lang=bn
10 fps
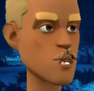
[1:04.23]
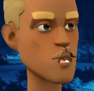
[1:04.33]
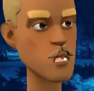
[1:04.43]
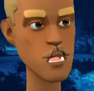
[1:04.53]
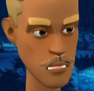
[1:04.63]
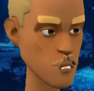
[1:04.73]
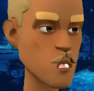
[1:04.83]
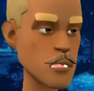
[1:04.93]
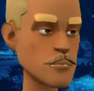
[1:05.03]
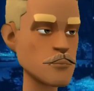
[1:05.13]
হেডেই ভালো
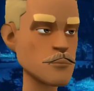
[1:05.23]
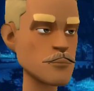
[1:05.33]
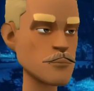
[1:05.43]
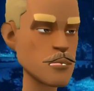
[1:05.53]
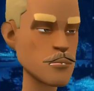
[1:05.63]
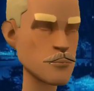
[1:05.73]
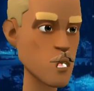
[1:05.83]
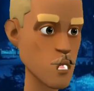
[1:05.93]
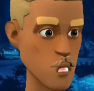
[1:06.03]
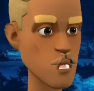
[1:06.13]
হইবে তরমুজ
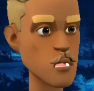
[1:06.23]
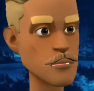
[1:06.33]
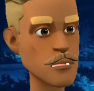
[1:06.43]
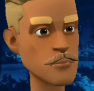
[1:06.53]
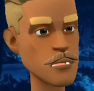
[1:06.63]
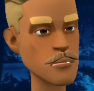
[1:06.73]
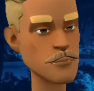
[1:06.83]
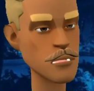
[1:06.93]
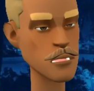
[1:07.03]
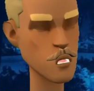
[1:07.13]
খেতে যাই পিস হিসেবে
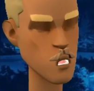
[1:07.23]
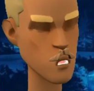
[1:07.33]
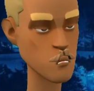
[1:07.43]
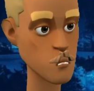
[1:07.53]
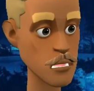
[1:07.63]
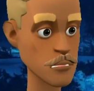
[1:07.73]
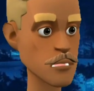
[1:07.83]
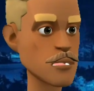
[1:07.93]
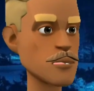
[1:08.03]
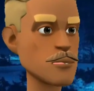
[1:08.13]
কিনবো আর কেজি
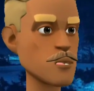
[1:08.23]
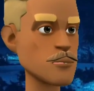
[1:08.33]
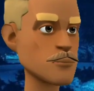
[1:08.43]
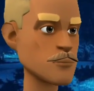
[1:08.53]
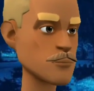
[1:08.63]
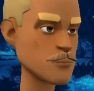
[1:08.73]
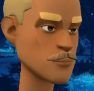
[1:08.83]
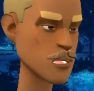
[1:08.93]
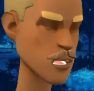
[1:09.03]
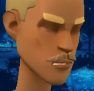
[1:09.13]
হিসেবে বেচবো
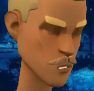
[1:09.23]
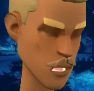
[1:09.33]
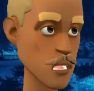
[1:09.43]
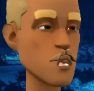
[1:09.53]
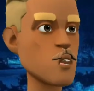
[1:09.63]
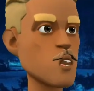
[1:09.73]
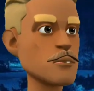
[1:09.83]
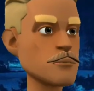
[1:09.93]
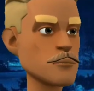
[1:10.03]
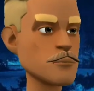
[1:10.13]
লাভ ভালো হইবে
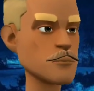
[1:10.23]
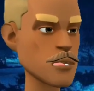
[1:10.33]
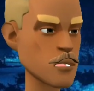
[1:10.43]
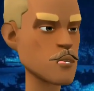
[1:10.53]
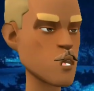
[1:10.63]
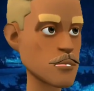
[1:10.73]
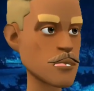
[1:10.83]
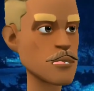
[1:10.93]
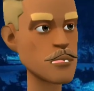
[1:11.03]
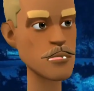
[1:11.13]
গাজার ব্যবসা
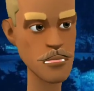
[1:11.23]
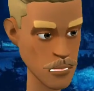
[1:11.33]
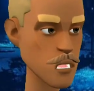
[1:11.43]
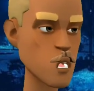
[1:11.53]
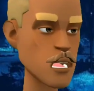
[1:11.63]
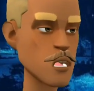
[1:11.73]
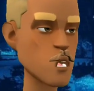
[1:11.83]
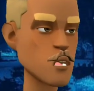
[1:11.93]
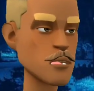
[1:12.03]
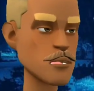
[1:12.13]
করে জীবনে করতে
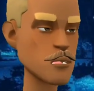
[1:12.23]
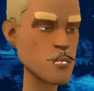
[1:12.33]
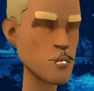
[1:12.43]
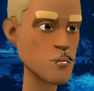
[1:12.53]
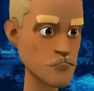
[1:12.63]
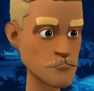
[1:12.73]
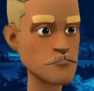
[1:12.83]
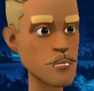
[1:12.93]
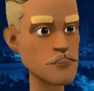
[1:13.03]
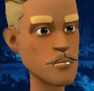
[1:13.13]
পারিনি তরমুজের ব্যবসা
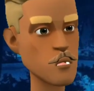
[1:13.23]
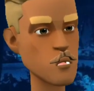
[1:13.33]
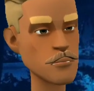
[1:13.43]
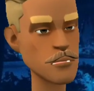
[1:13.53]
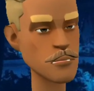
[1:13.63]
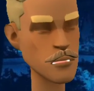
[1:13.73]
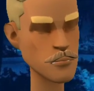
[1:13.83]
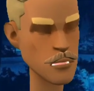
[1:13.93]
করে জীবনে অনেক কিছু করতে